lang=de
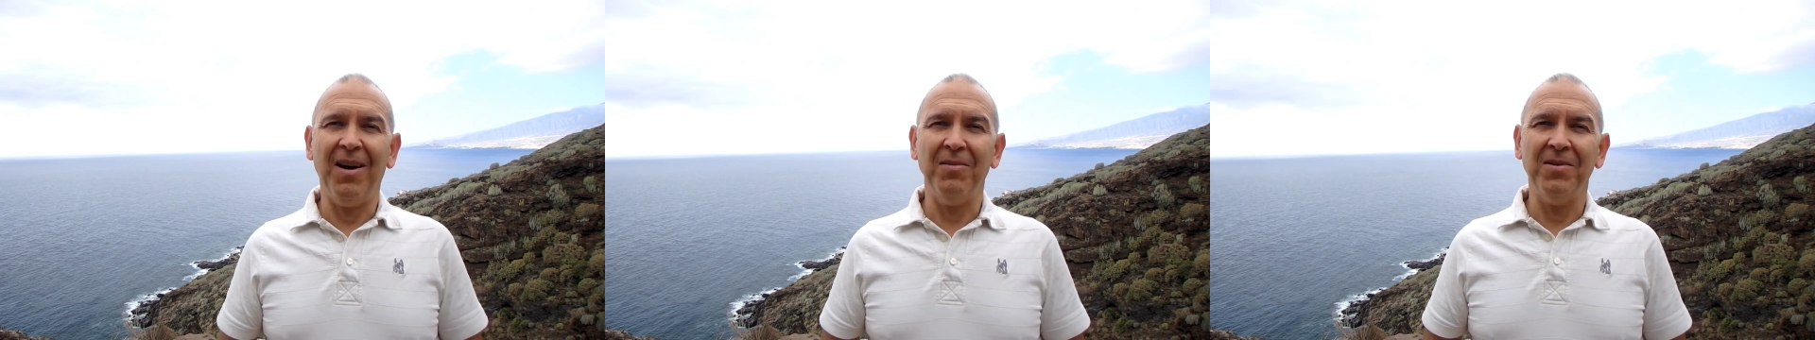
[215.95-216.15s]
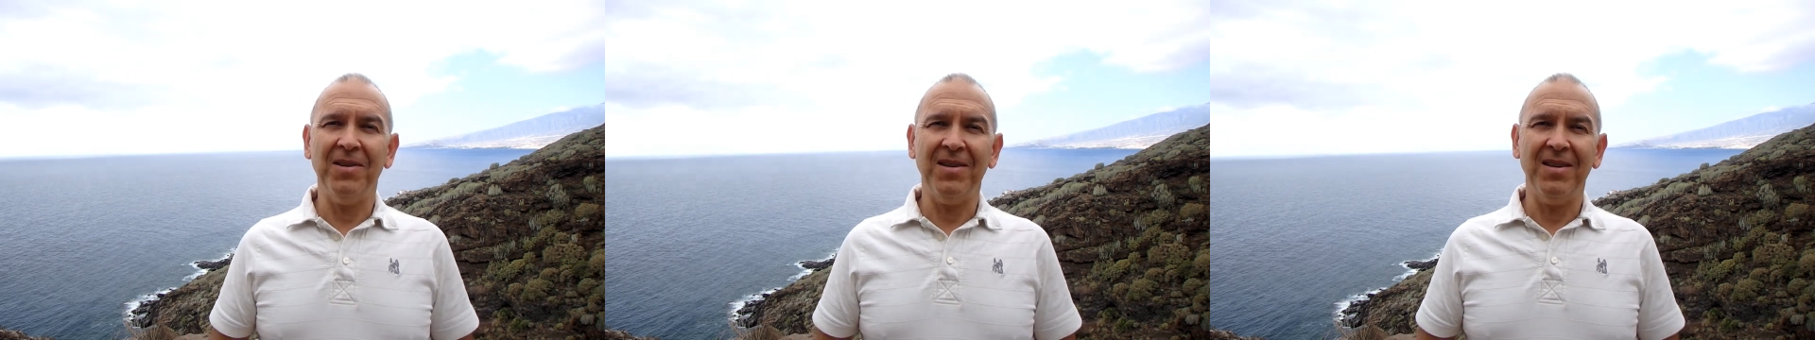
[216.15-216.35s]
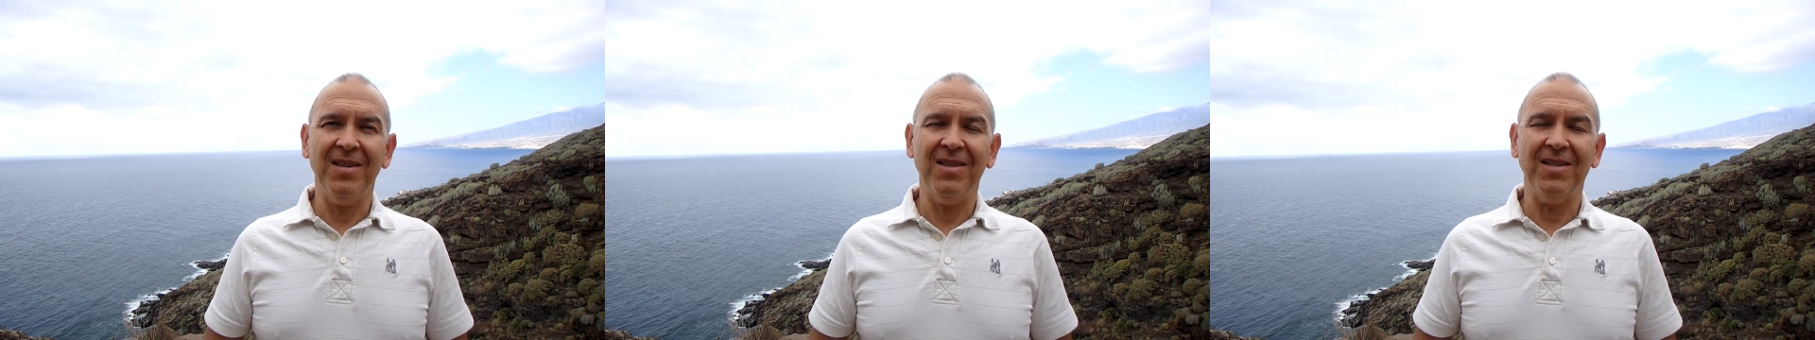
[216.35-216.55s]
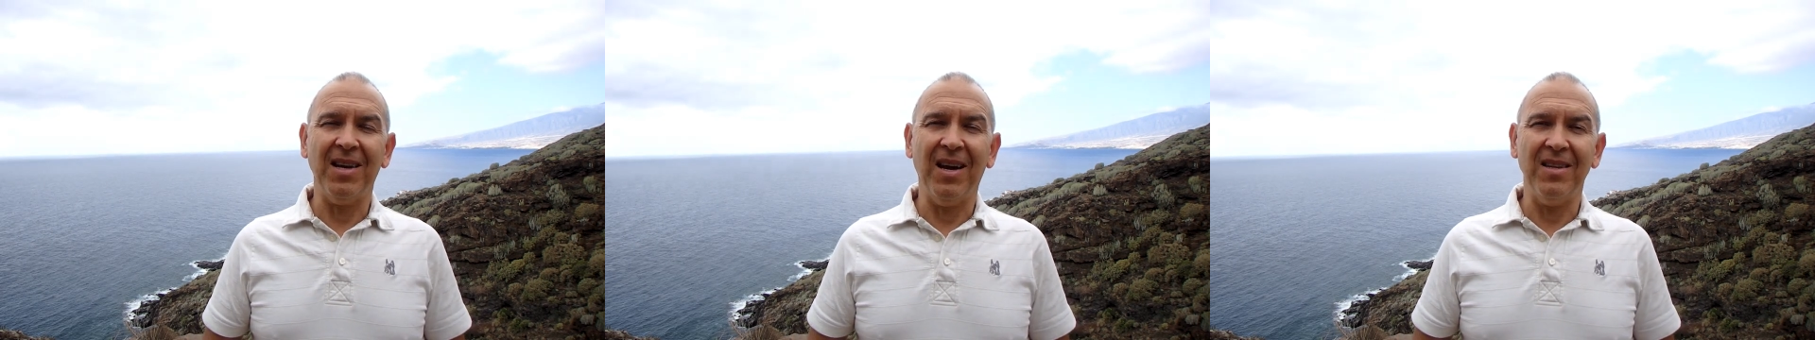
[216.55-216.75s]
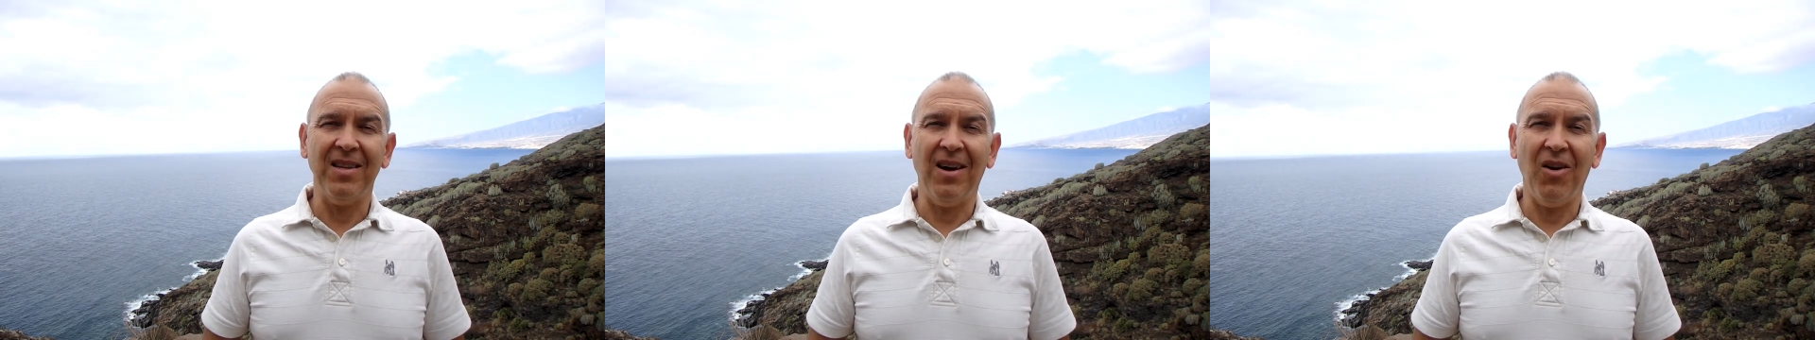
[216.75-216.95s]
aber
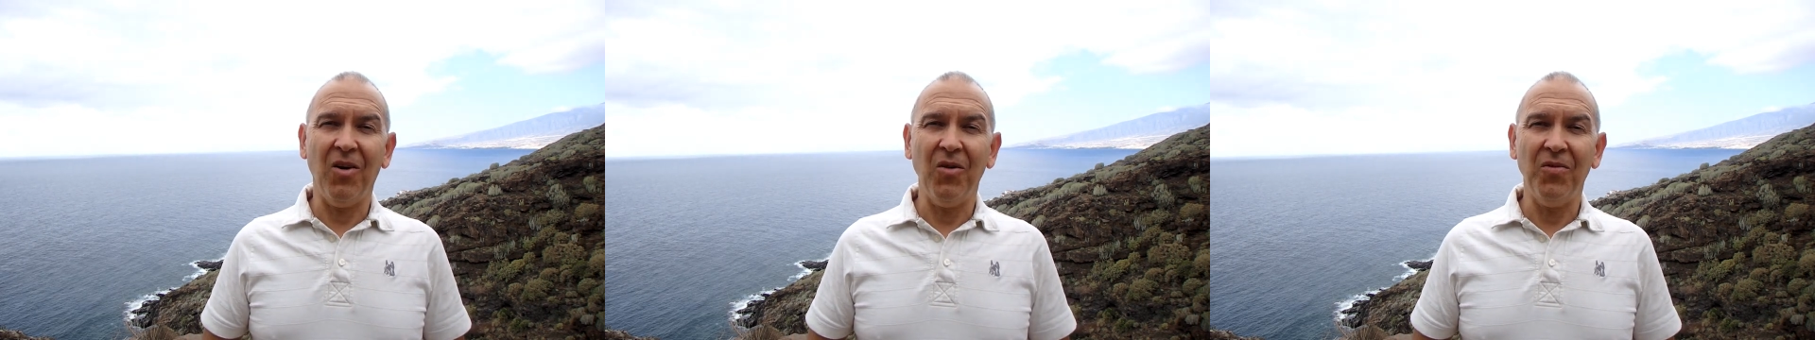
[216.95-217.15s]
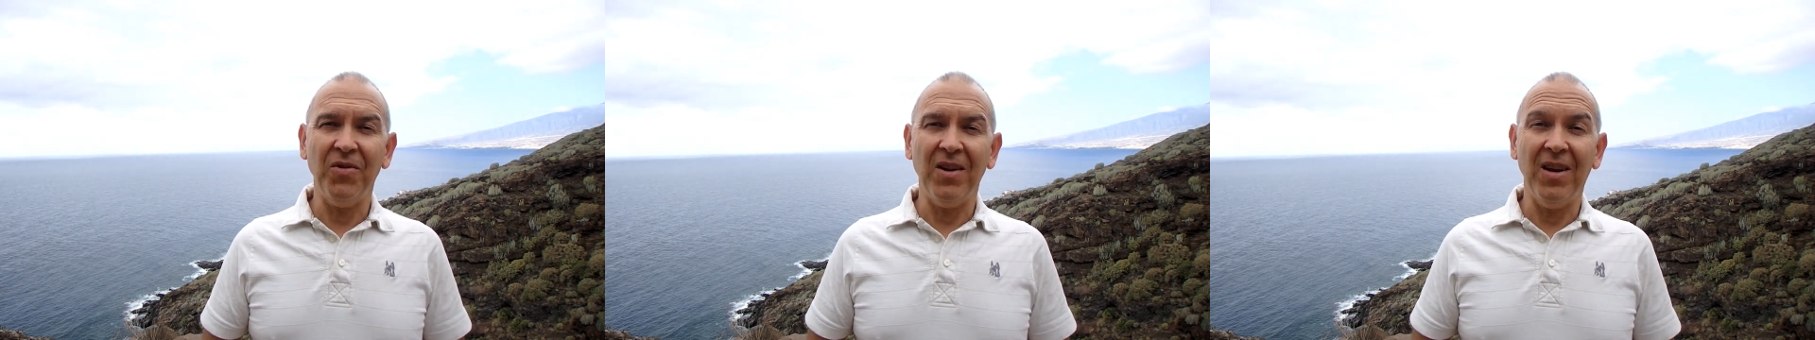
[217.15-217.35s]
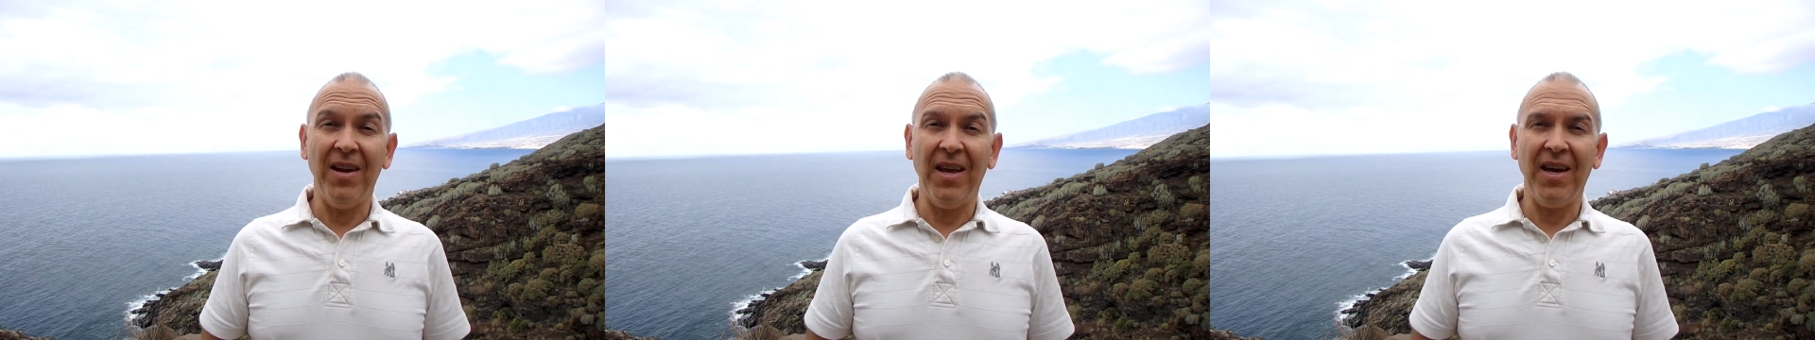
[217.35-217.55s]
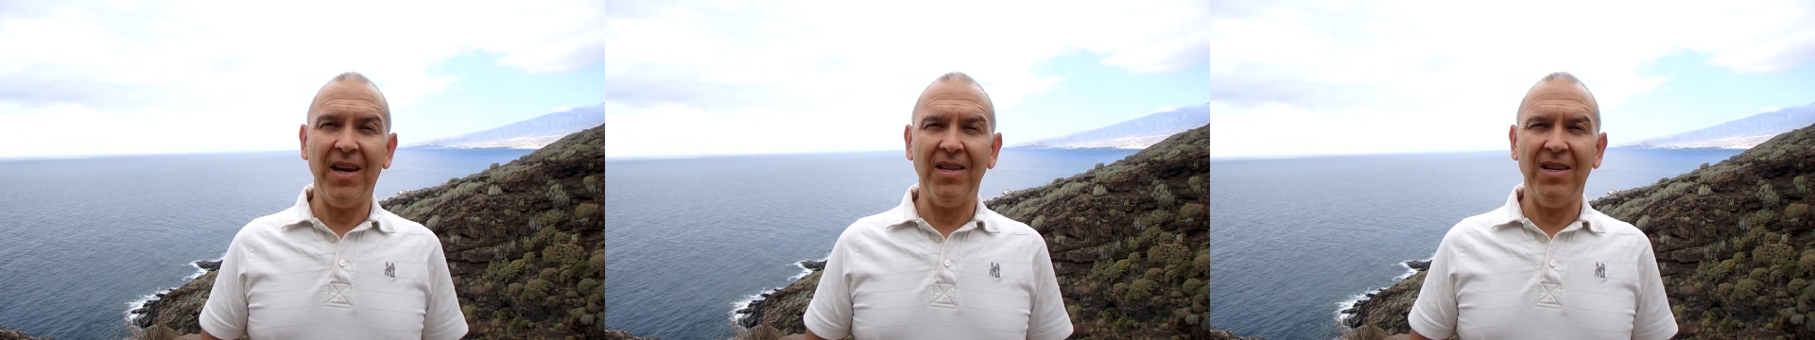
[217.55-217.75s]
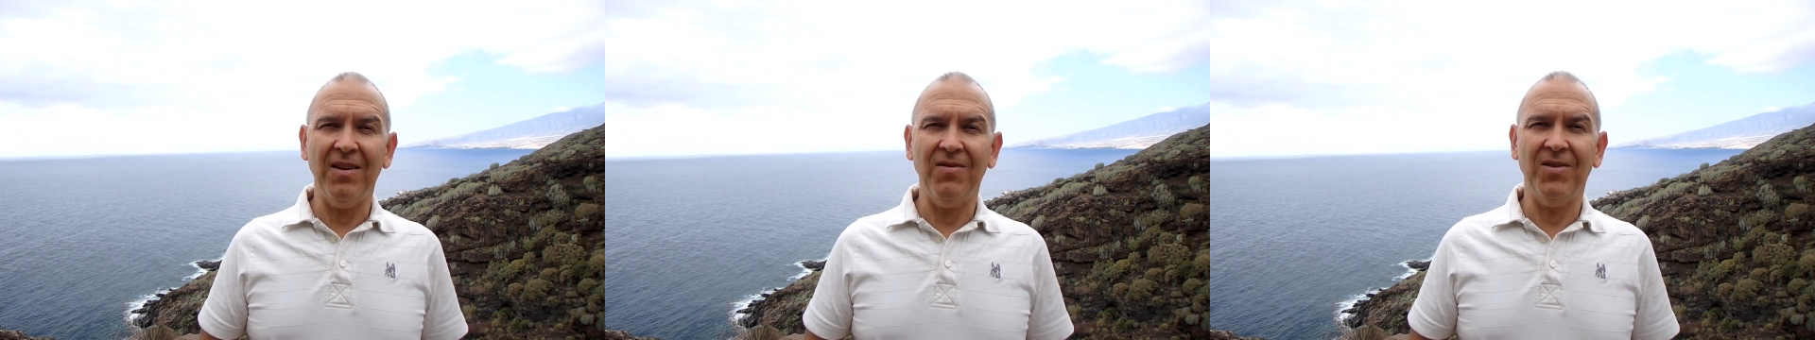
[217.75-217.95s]
es hat auch viel
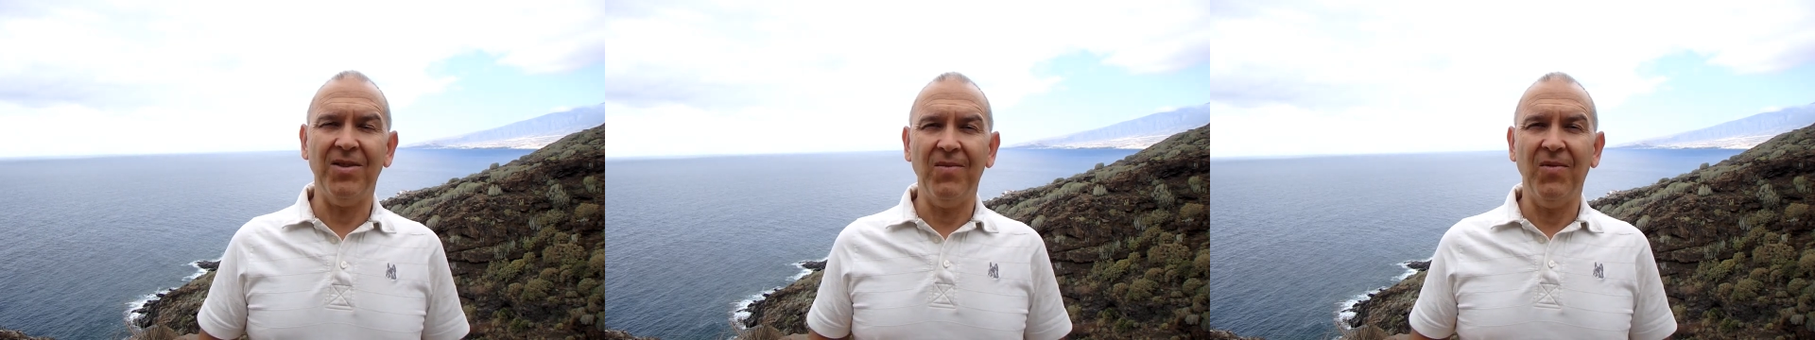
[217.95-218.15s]
Negatives.